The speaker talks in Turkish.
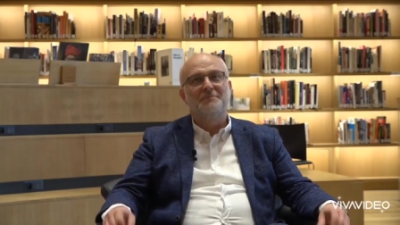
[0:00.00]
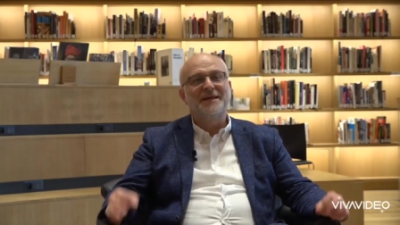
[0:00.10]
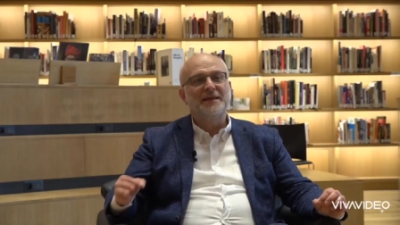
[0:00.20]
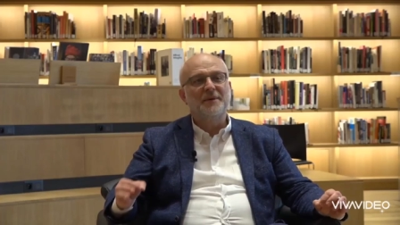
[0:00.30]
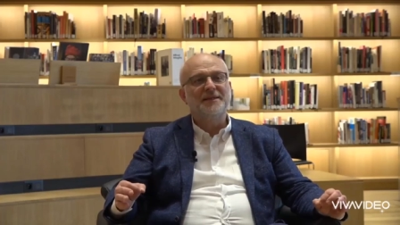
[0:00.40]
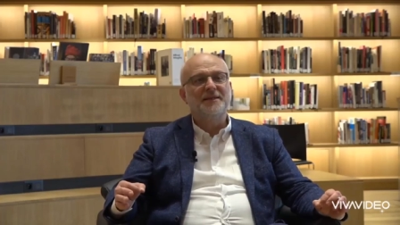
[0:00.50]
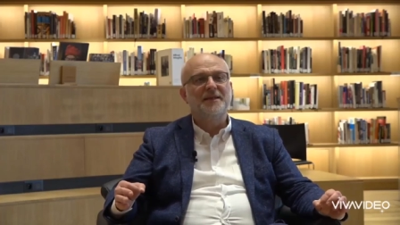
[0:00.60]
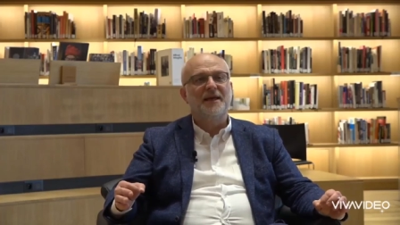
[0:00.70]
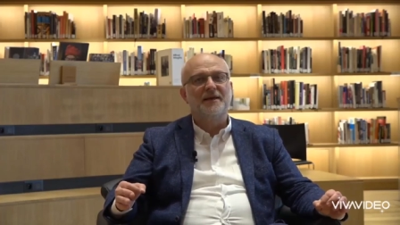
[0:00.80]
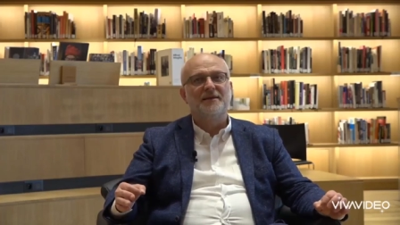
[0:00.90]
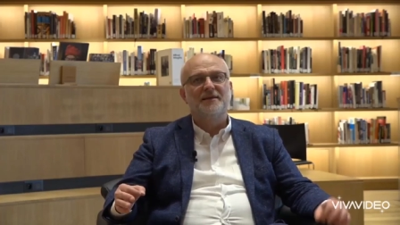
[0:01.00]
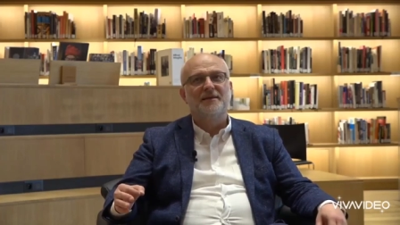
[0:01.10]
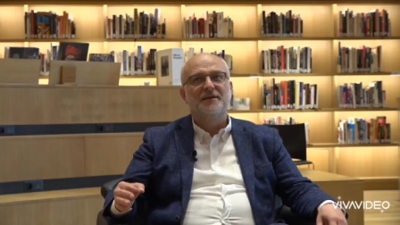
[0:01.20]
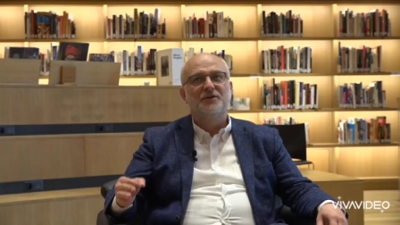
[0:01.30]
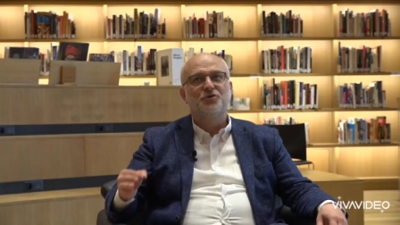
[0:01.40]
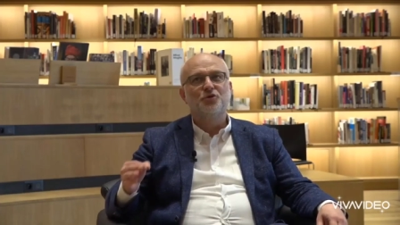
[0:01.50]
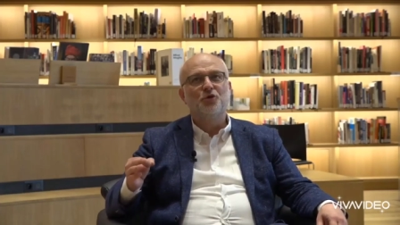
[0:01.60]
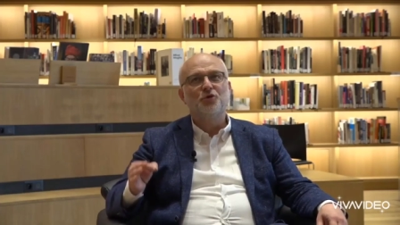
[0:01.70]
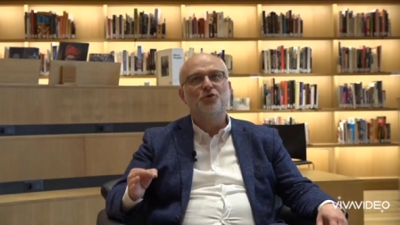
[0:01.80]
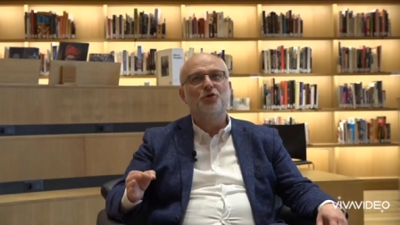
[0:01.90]
Matematikte
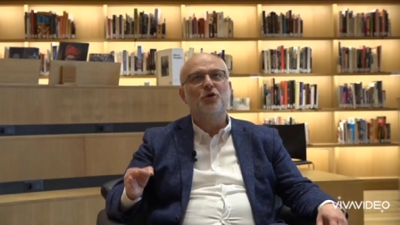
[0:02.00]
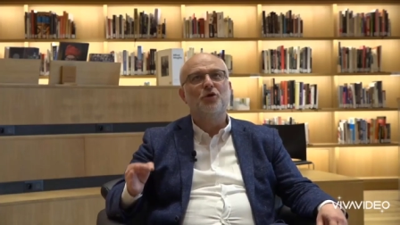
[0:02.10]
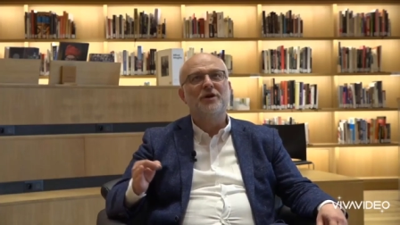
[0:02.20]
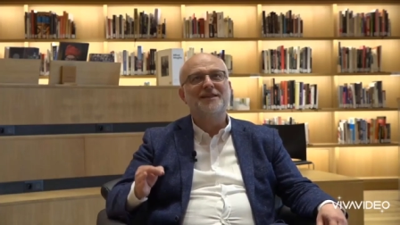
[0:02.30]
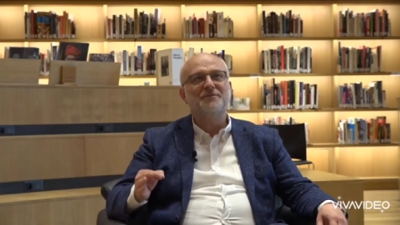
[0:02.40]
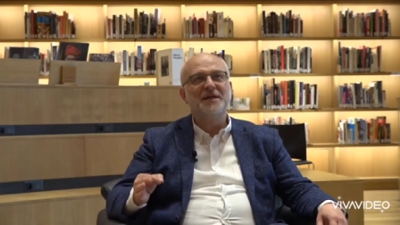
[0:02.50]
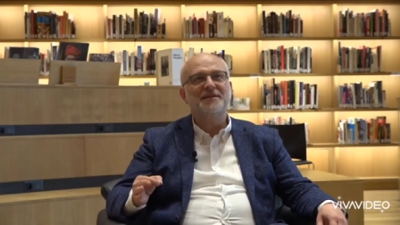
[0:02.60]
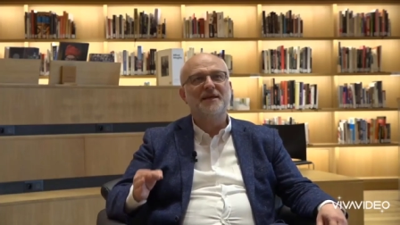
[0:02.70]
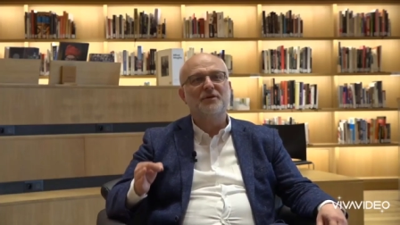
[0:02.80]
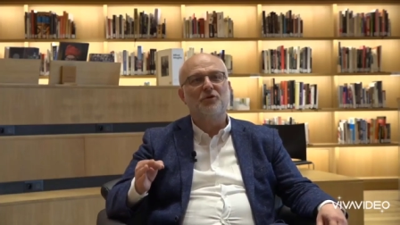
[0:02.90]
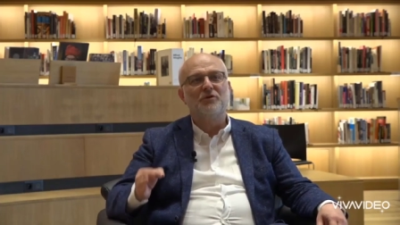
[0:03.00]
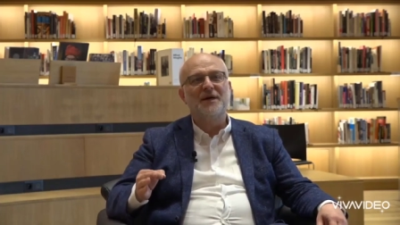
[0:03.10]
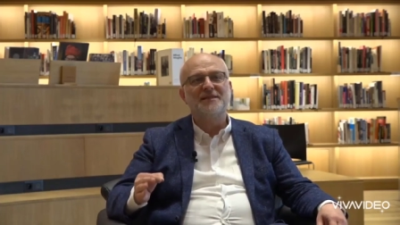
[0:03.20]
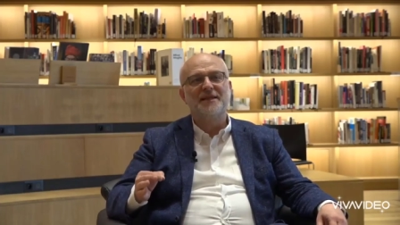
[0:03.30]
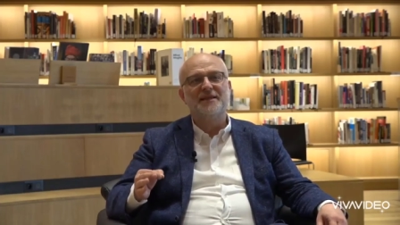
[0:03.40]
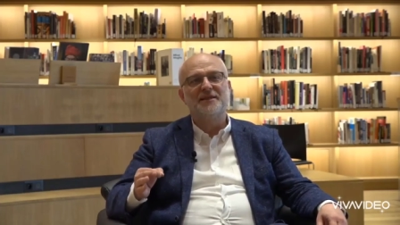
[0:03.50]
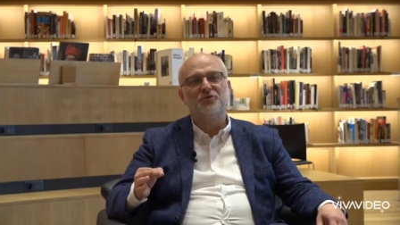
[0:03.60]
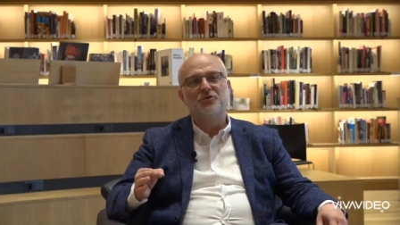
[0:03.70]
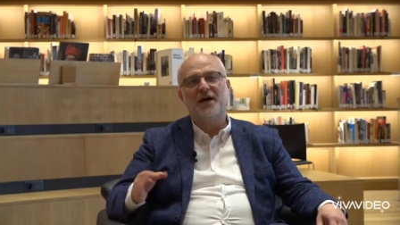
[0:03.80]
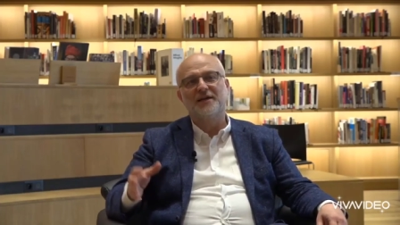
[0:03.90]
şu konuyu öğretmezsek olmaz
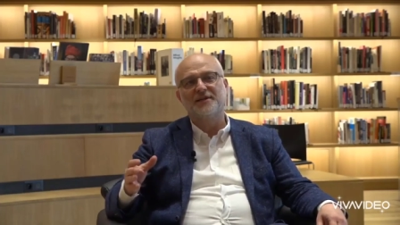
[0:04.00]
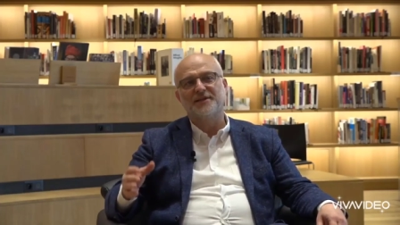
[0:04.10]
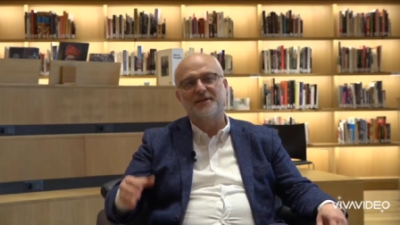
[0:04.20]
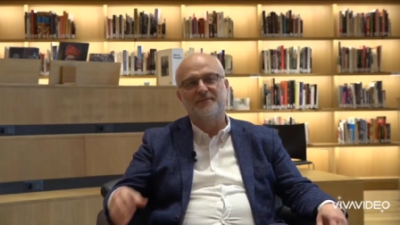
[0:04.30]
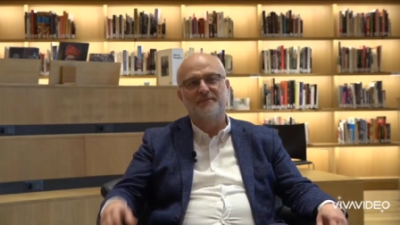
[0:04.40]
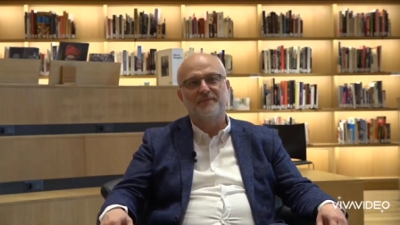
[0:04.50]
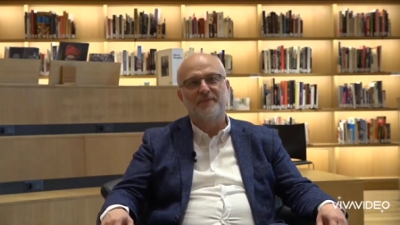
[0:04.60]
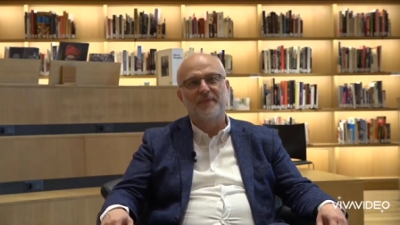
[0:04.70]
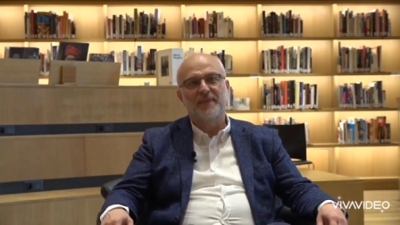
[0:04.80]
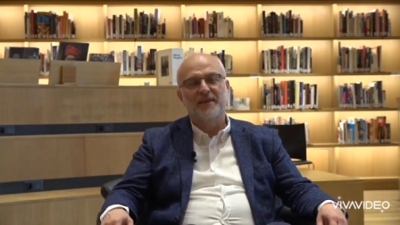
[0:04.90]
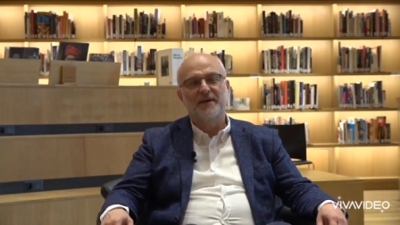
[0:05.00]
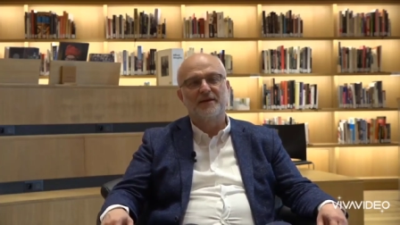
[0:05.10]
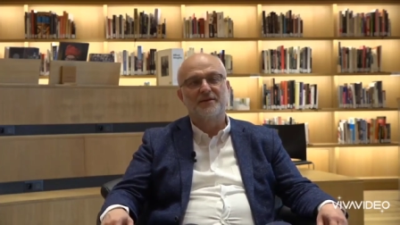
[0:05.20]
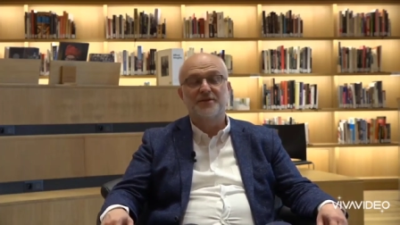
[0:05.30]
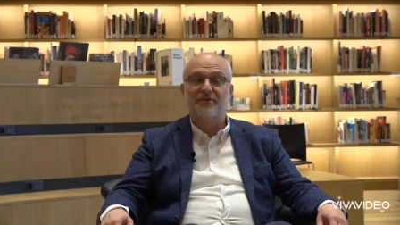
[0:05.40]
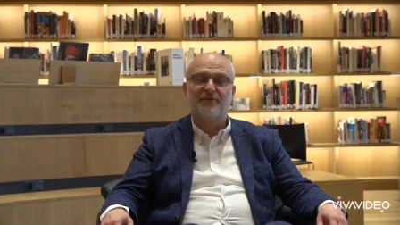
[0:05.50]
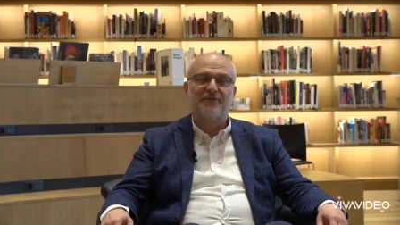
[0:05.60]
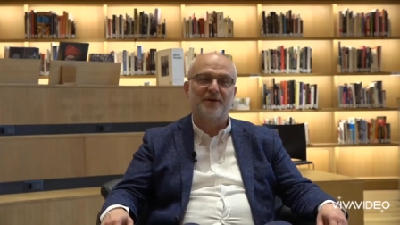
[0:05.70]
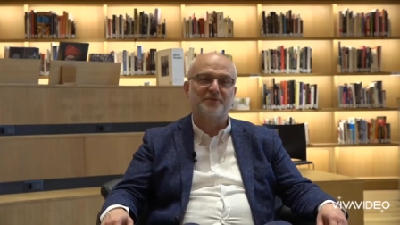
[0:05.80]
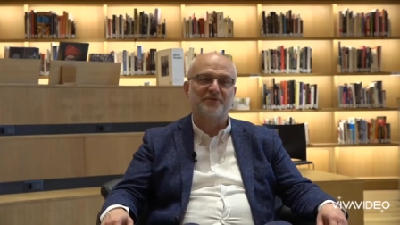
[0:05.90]
dediğiniz konu hangisi?
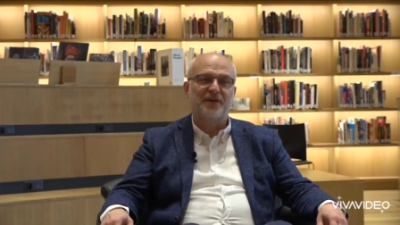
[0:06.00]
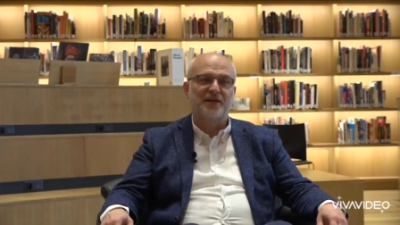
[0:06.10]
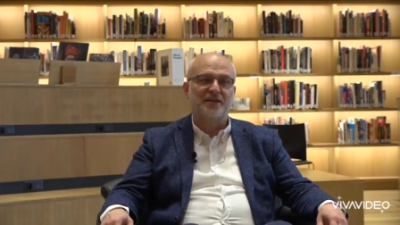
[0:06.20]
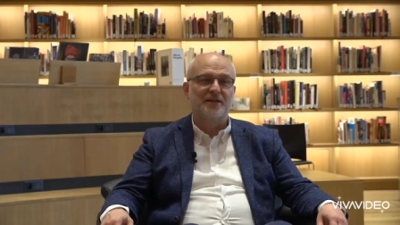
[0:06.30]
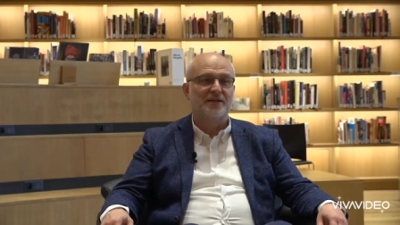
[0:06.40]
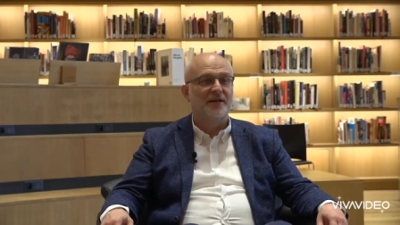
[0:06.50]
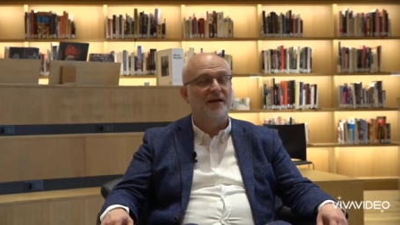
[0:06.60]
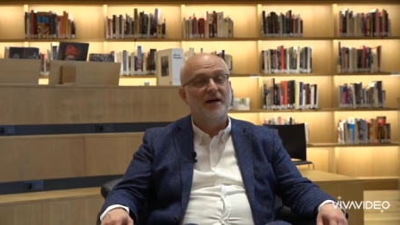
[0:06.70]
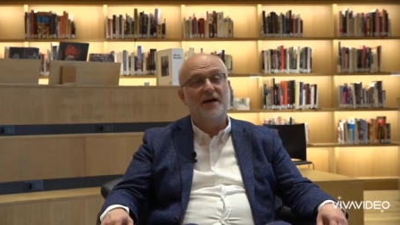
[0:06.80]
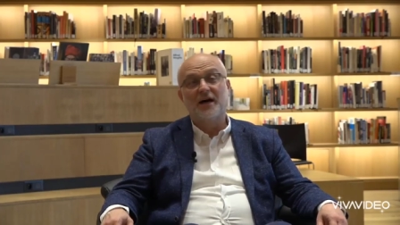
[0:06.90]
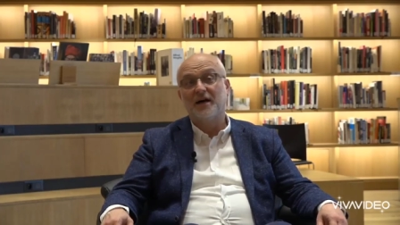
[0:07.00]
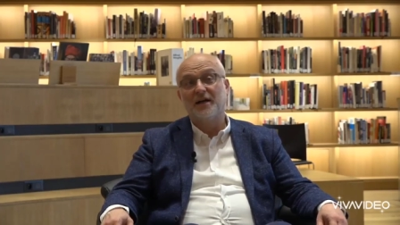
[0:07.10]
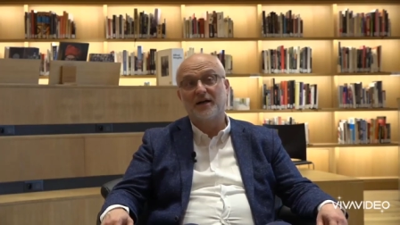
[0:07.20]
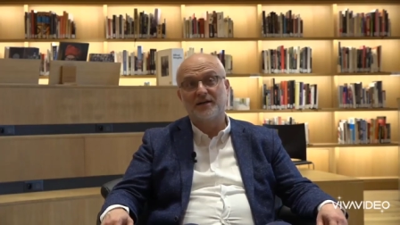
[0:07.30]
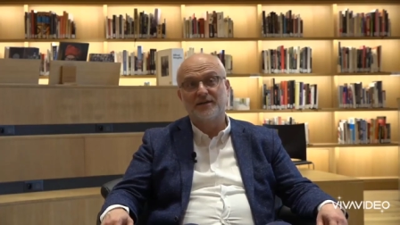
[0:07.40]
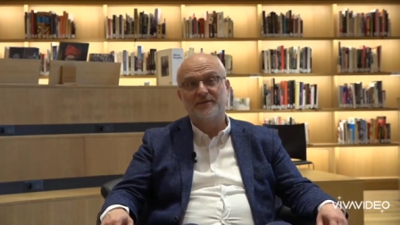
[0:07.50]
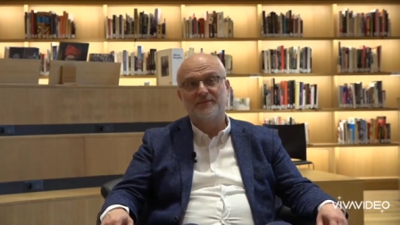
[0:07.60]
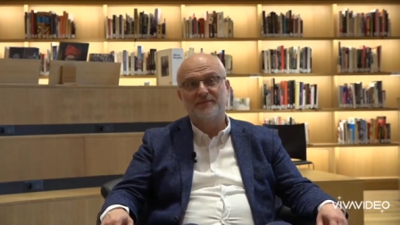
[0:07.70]
Cevap vermiş Finlandiyalı. Ahlak.